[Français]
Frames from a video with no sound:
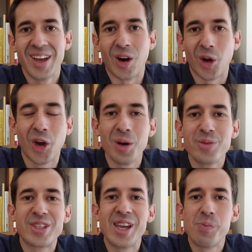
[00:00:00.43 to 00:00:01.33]
Alors, comme
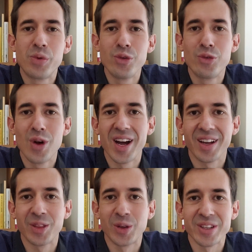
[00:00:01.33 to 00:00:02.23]
vous avez pu
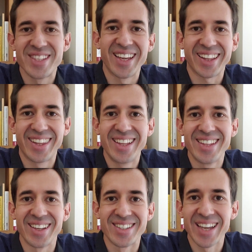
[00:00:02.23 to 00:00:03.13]
voir dans
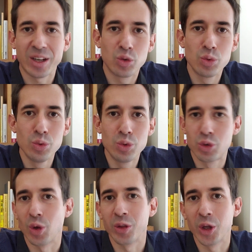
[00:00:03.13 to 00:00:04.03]
certaines actus
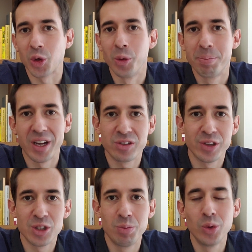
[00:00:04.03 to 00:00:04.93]
sur notre page
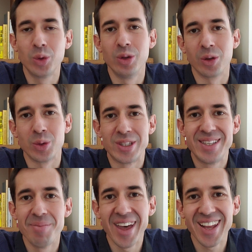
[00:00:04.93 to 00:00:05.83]
Facebook ou dans nos
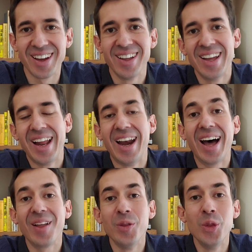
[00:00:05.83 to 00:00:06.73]
emails,
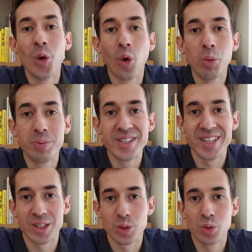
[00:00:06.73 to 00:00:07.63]
la Neuro
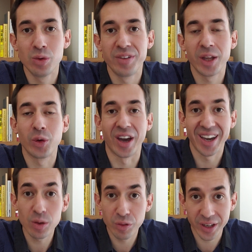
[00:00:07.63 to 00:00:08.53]
Business School vient de
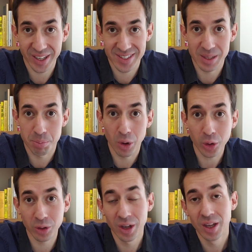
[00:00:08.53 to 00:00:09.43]
réouvrir ses
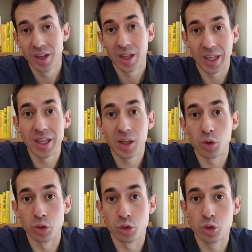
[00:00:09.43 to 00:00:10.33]
portes et
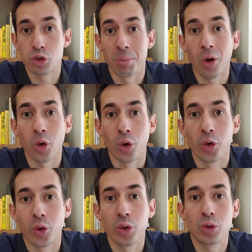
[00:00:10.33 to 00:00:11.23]
euh, justement
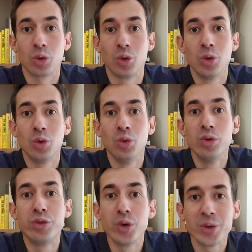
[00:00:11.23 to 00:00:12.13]
recrute de
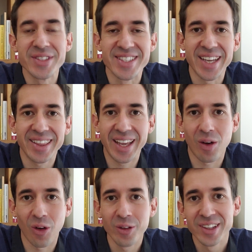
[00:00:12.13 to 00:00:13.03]
nouveaux
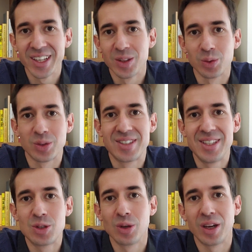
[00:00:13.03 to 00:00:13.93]
adhérents. Donc si
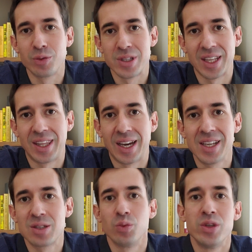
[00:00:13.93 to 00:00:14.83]
cela vous
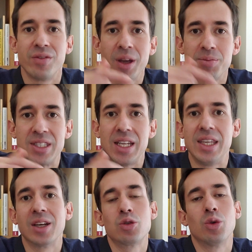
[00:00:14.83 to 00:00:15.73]
intéresse, vous avez un petit
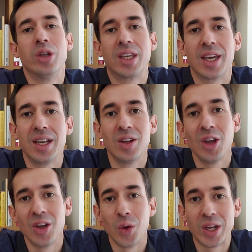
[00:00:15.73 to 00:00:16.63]
lien sur lequel
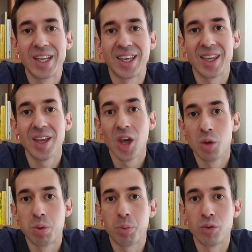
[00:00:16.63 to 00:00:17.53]
euh, cliquer
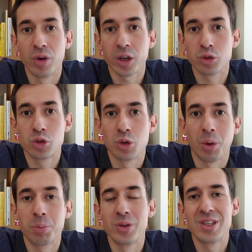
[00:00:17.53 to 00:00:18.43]
pour pouvoir
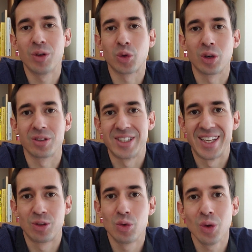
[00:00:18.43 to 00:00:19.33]
justement poser votre
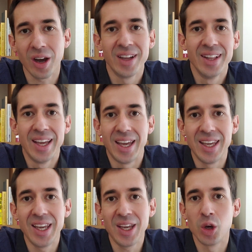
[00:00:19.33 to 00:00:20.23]
candidature.
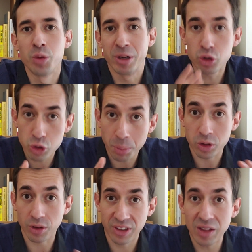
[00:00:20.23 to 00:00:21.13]
Et euh, bah, justement,
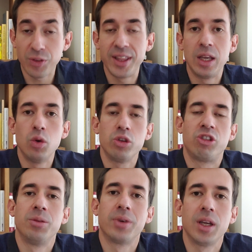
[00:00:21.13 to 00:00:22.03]
dans cette vidéo,
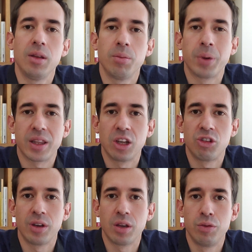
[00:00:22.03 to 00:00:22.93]
j'aimerais
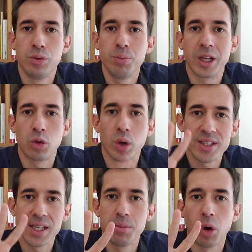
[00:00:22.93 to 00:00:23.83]
partager avec vous bah,
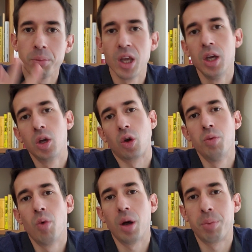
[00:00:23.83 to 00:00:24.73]
trois éléments que
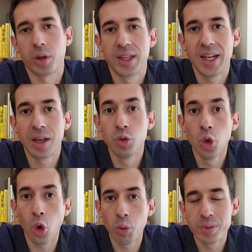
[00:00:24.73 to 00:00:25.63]
m'ont apporté la
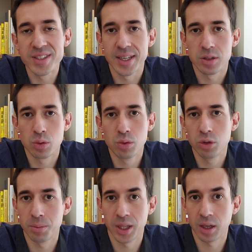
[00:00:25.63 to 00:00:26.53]
Neuro Business School
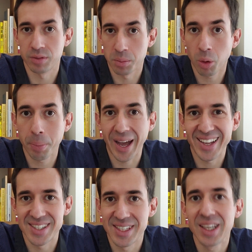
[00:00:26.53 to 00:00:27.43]
de manière vraiment
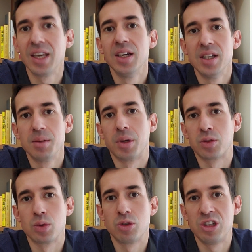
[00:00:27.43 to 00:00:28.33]
pratique
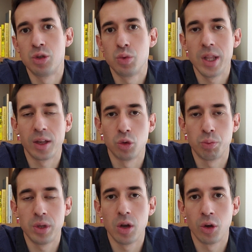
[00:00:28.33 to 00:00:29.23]
parce que j'y suis là
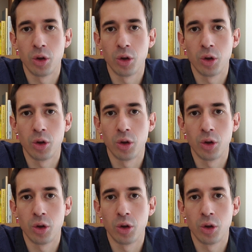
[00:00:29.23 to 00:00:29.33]
depuis,